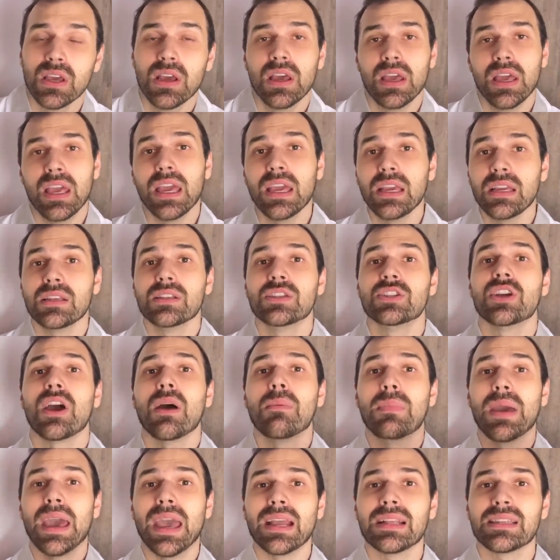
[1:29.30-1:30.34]
em
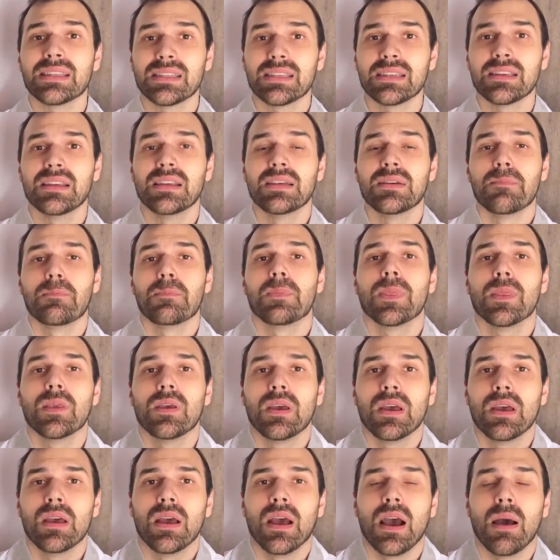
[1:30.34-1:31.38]
diabetes,
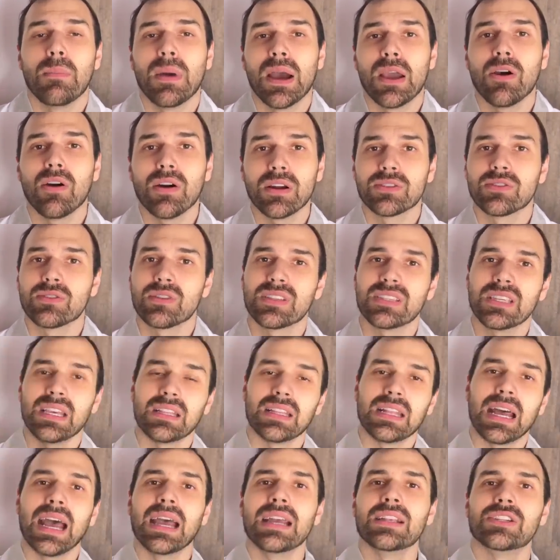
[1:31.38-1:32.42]
a maior
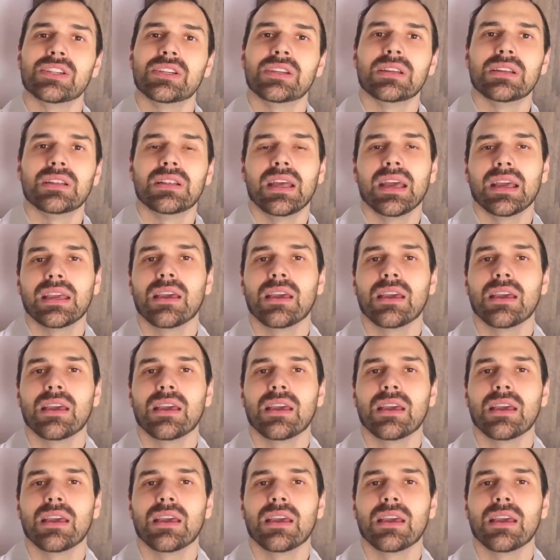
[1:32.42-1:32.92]
sociedade né,